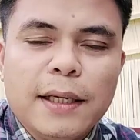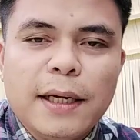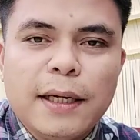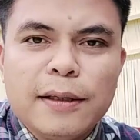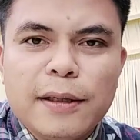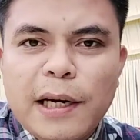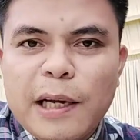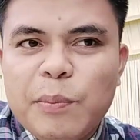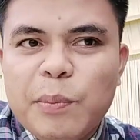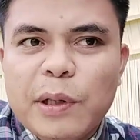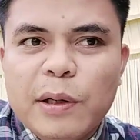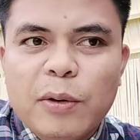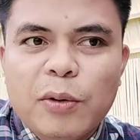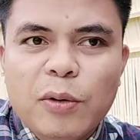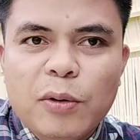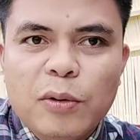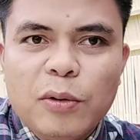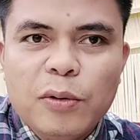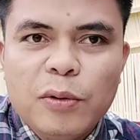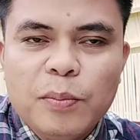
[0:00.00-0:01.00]
niya ang driver
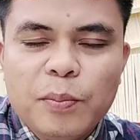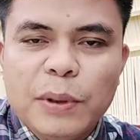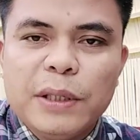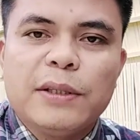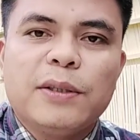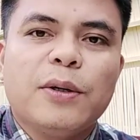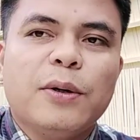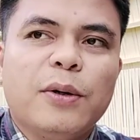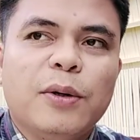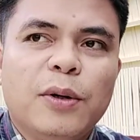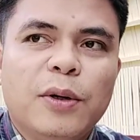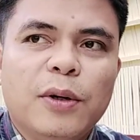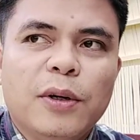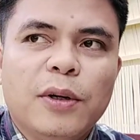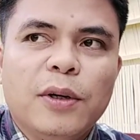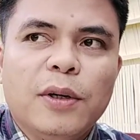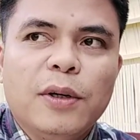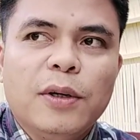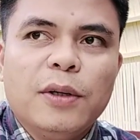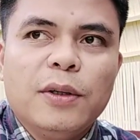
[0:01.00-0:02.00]
og piso
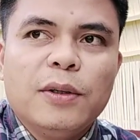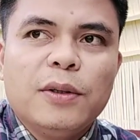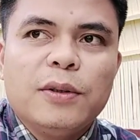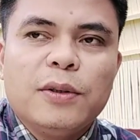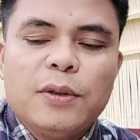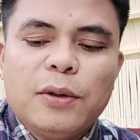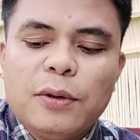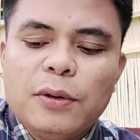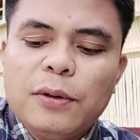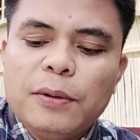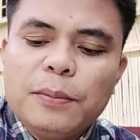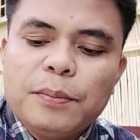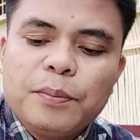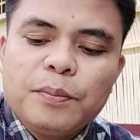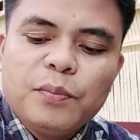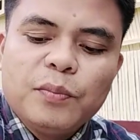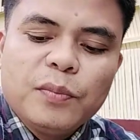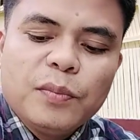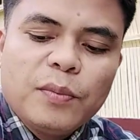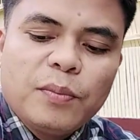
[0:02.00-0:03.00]
so
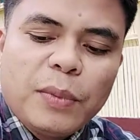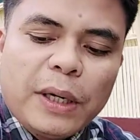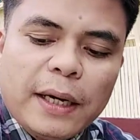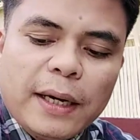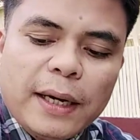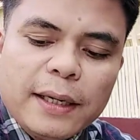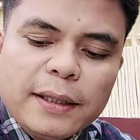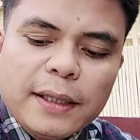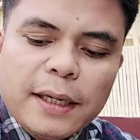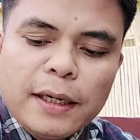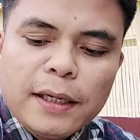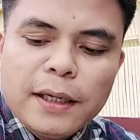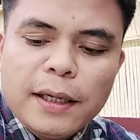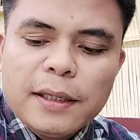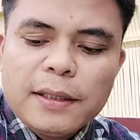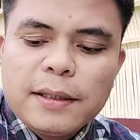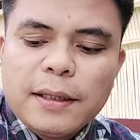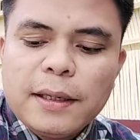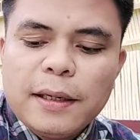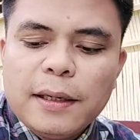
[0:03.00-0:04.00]
paghatag niya
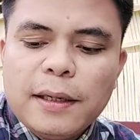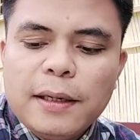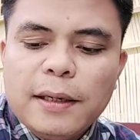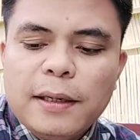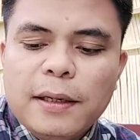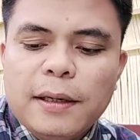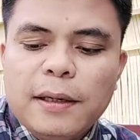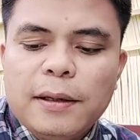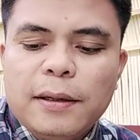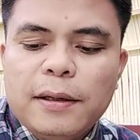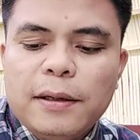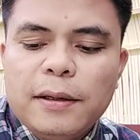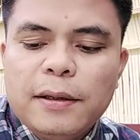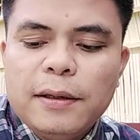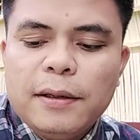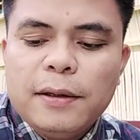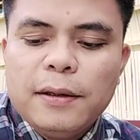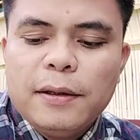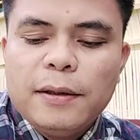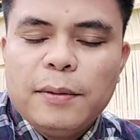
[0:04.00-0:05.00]
sa
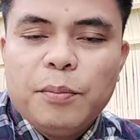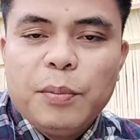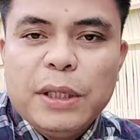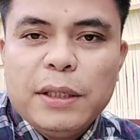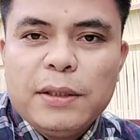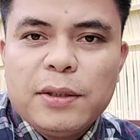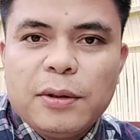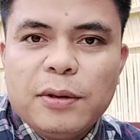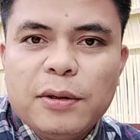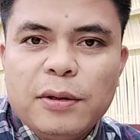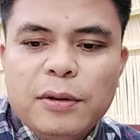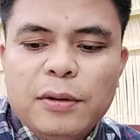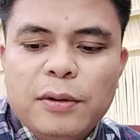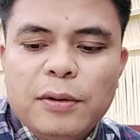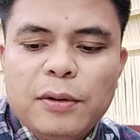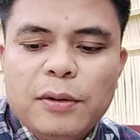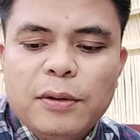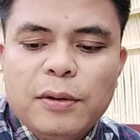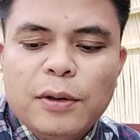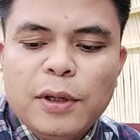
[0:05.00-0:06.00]
piso
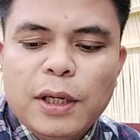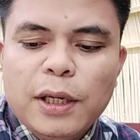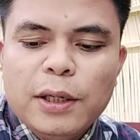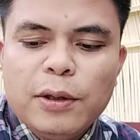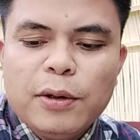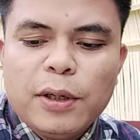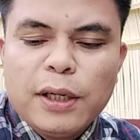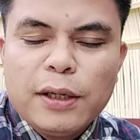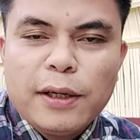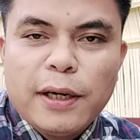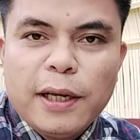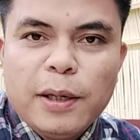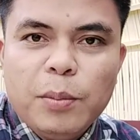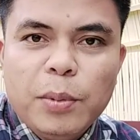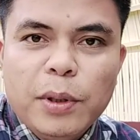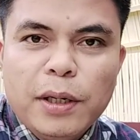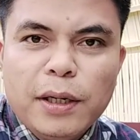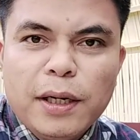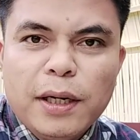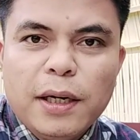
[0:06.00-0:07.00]
niingon ang
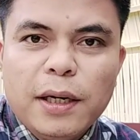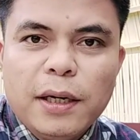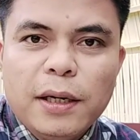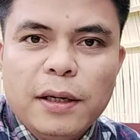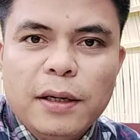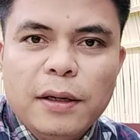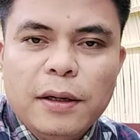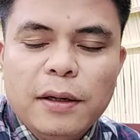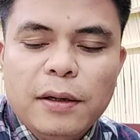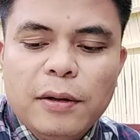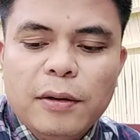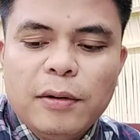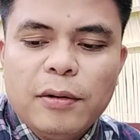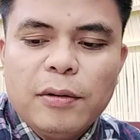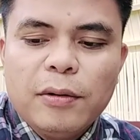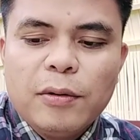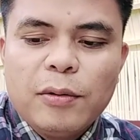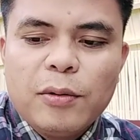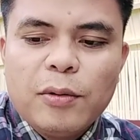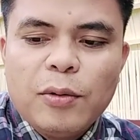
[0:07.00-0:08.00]
driver nga
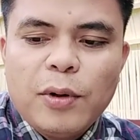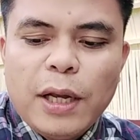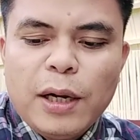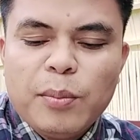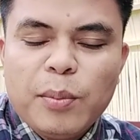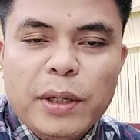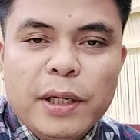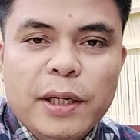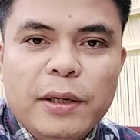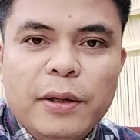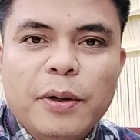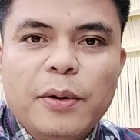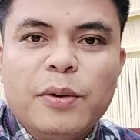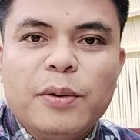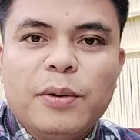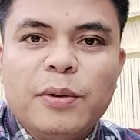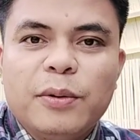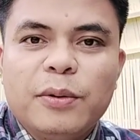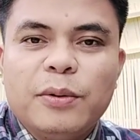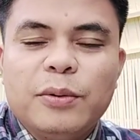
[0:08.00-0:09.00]
kulang manidong
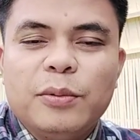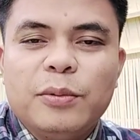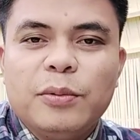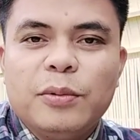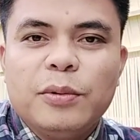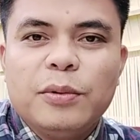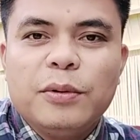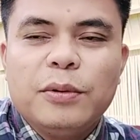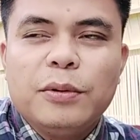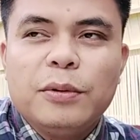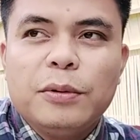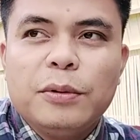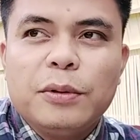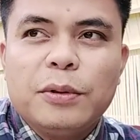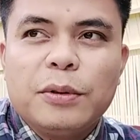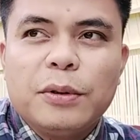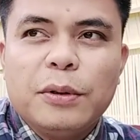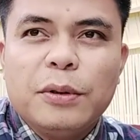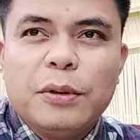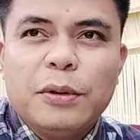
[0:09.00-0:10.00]

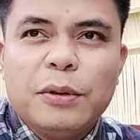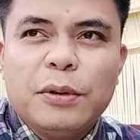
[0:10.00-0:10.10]
so